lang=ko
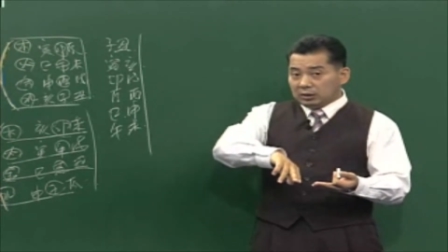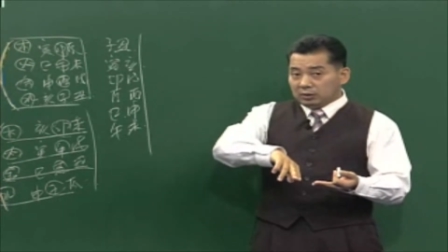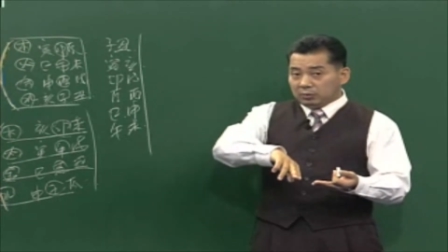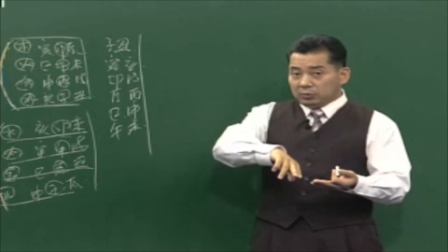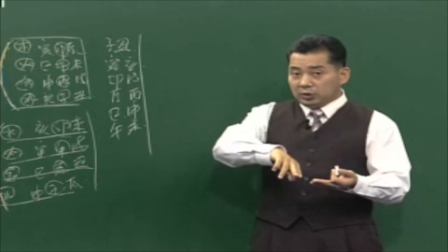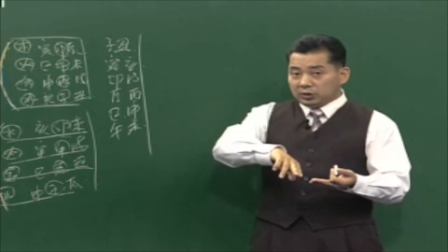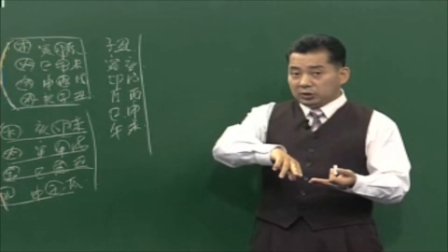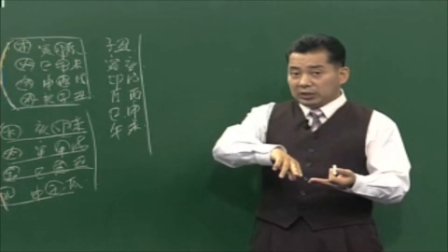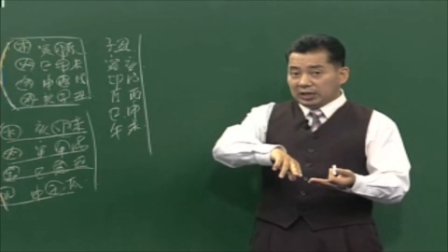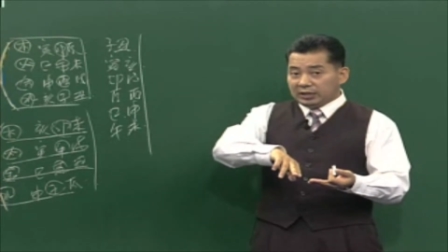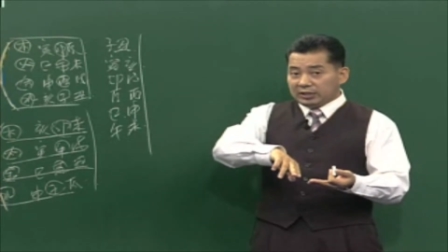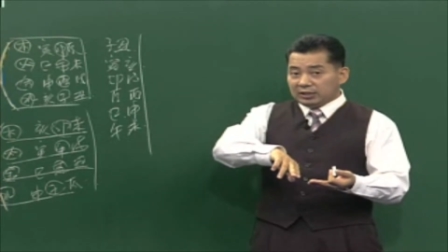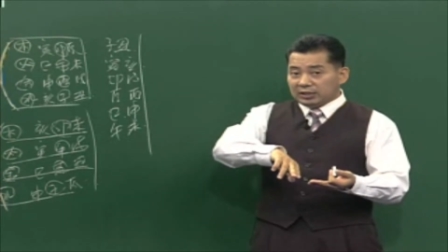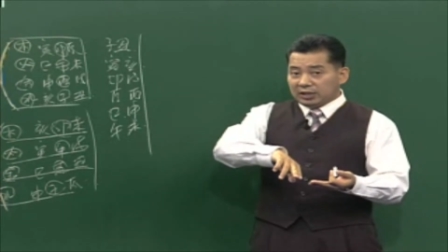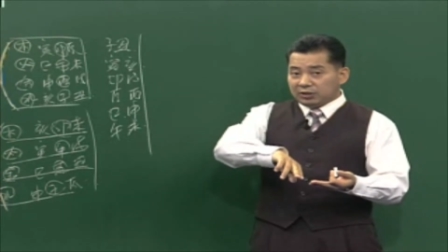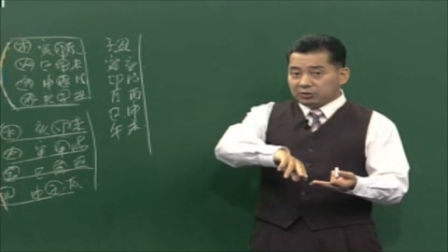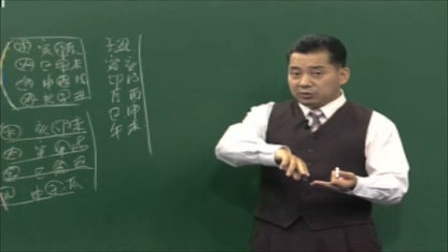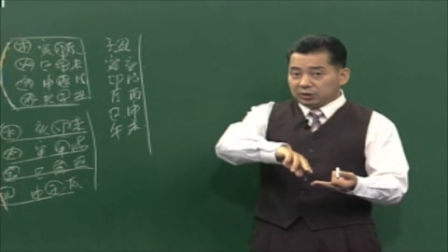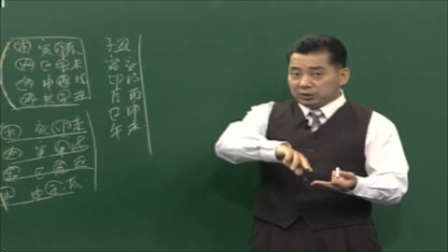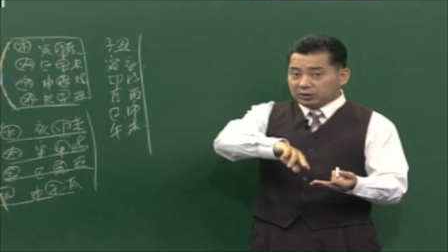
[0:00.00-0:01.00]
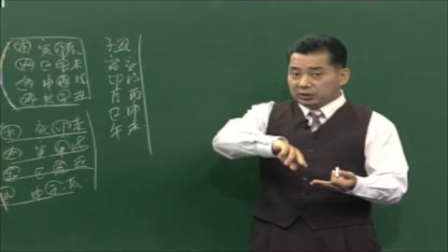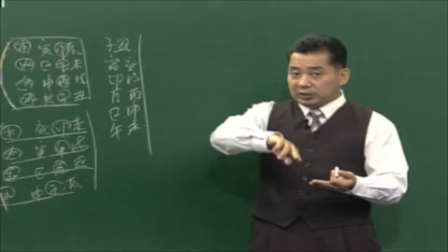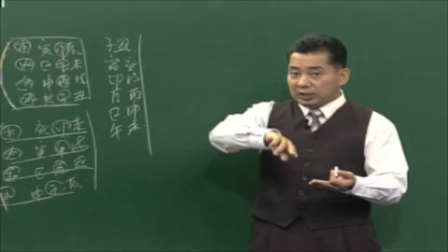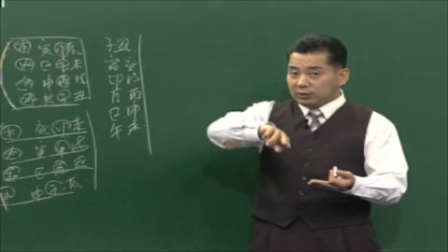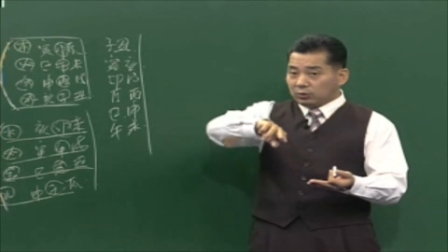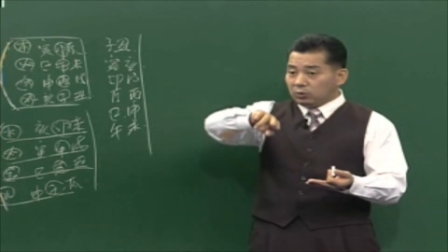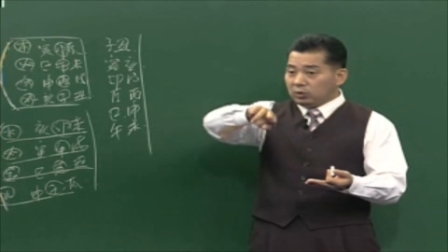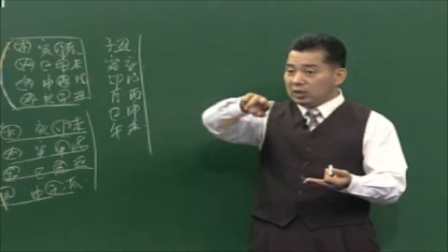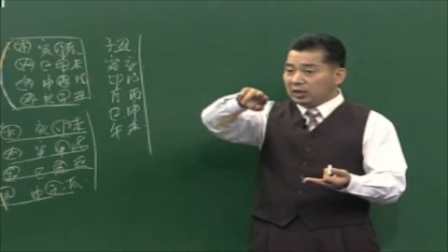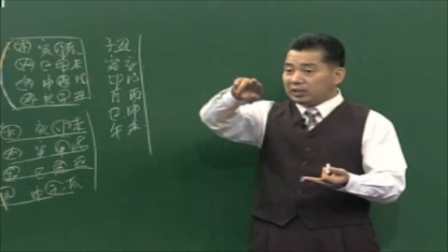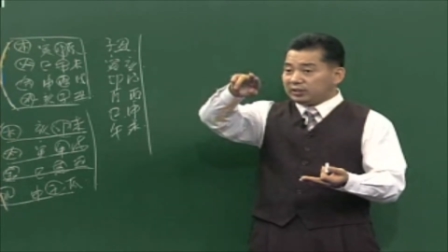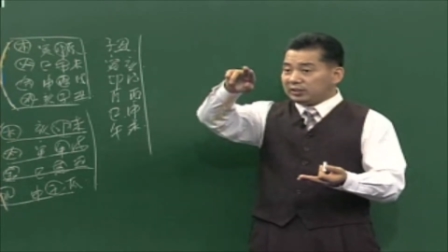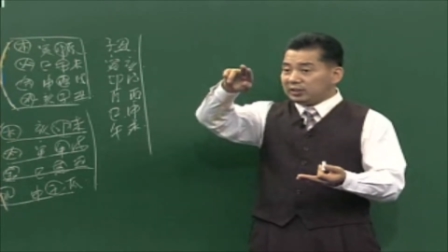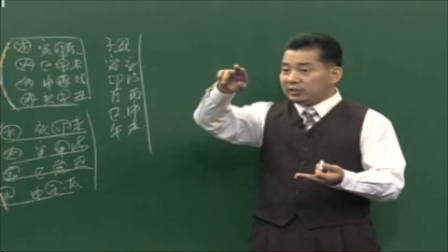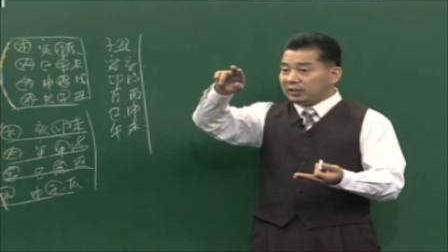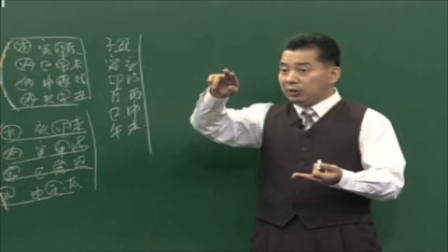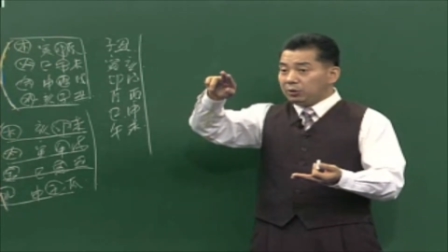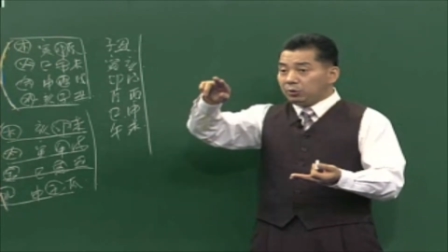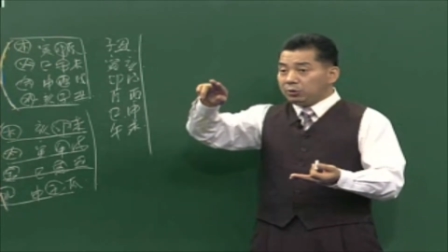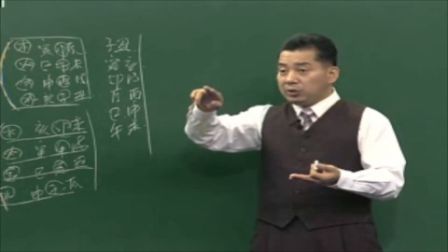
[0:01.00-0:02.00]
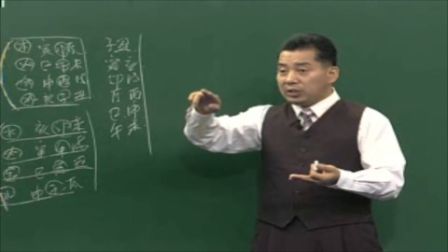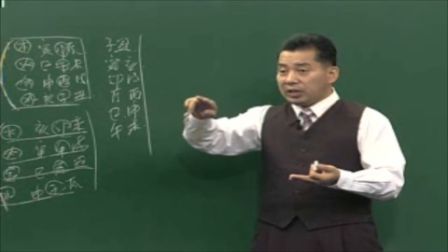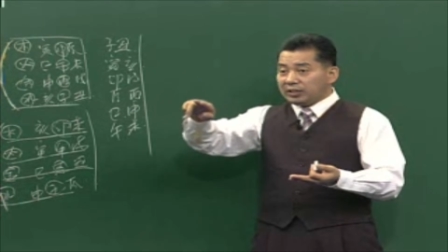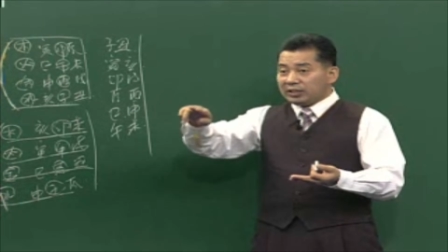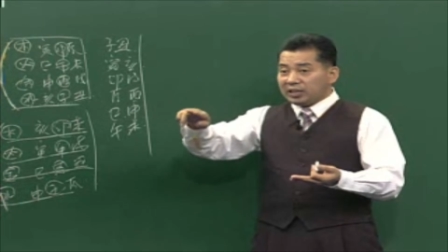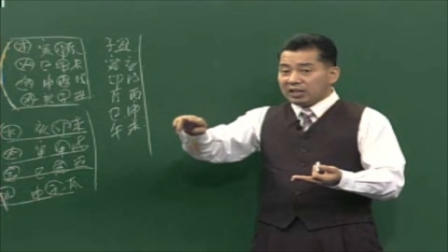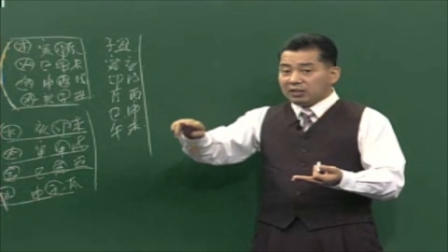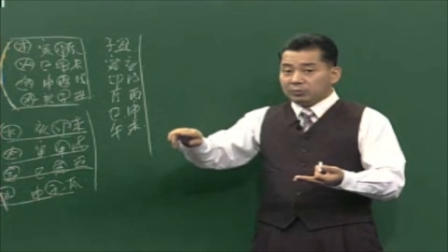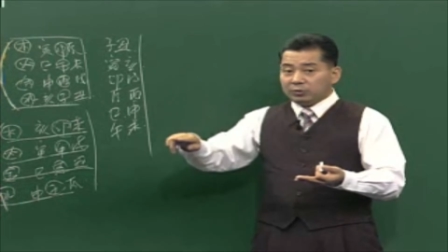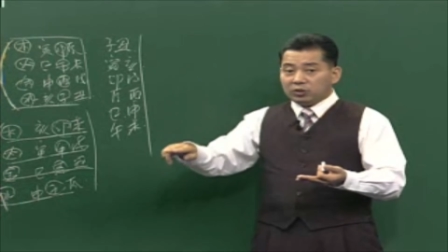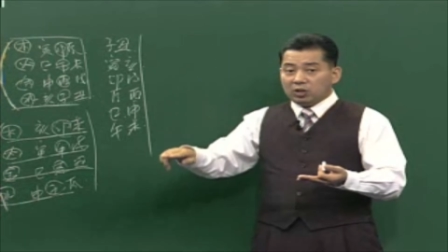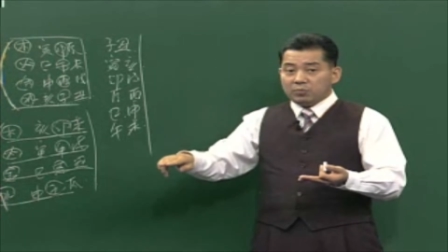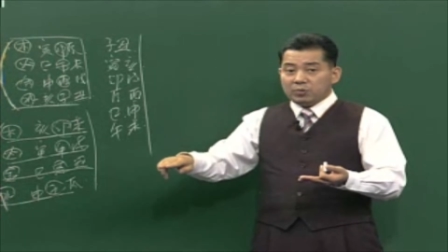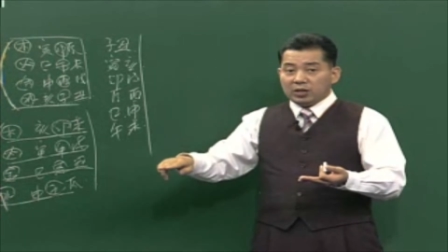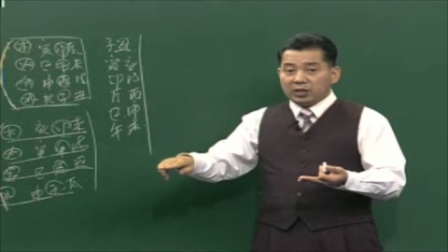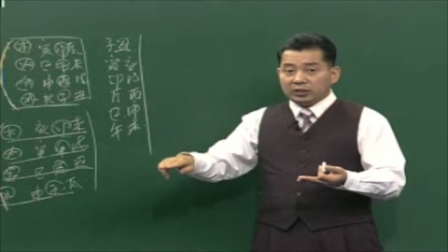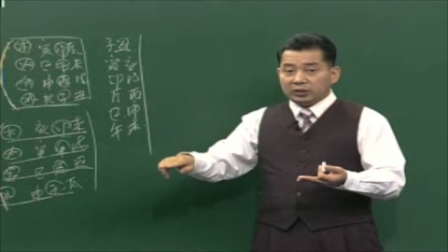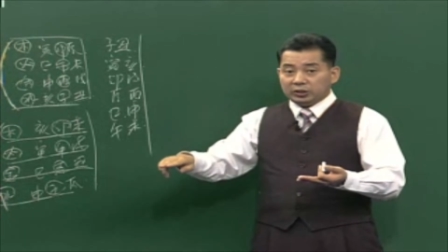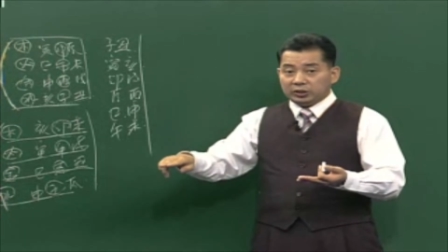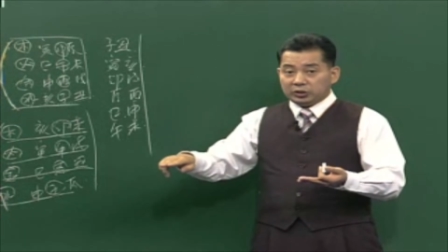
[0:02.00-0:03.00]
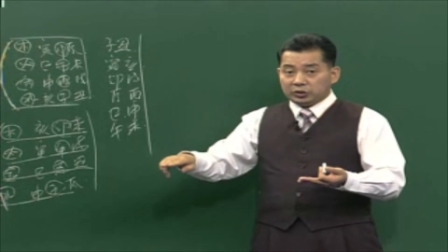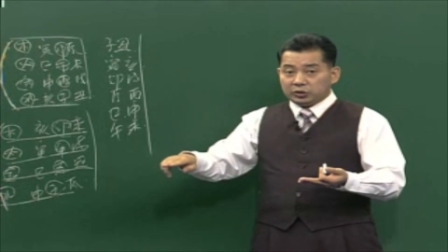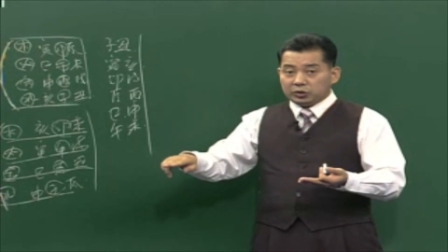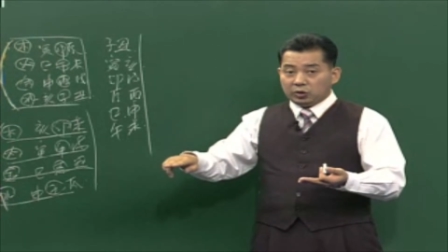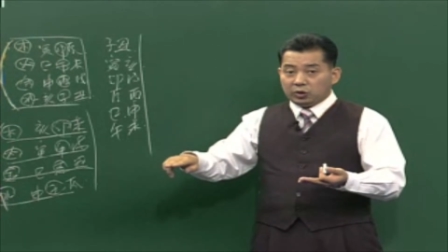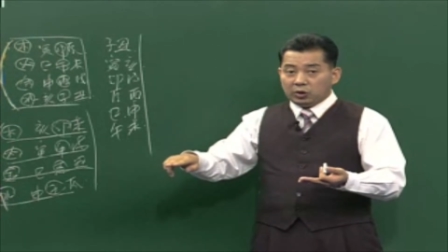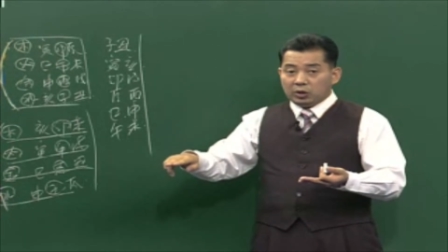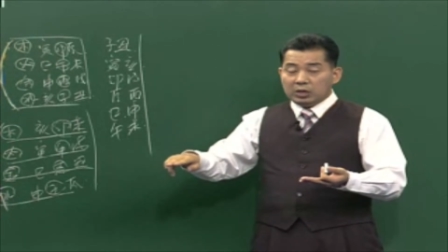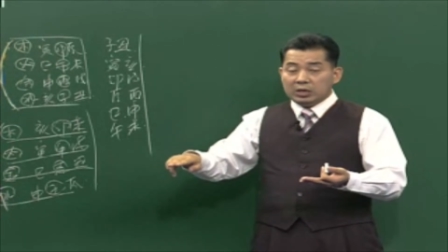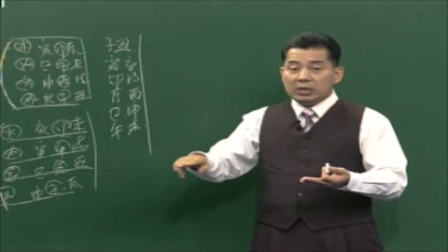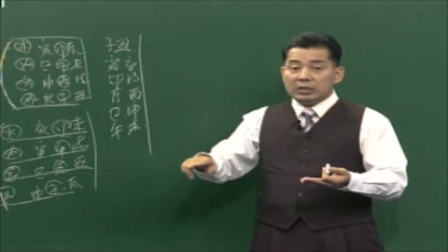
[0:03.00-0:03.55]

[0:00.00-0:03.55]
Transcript: 먼저 산을 가지고 이렇게 산 올라갔다 내려온다는 개념을 설명한 것이죠.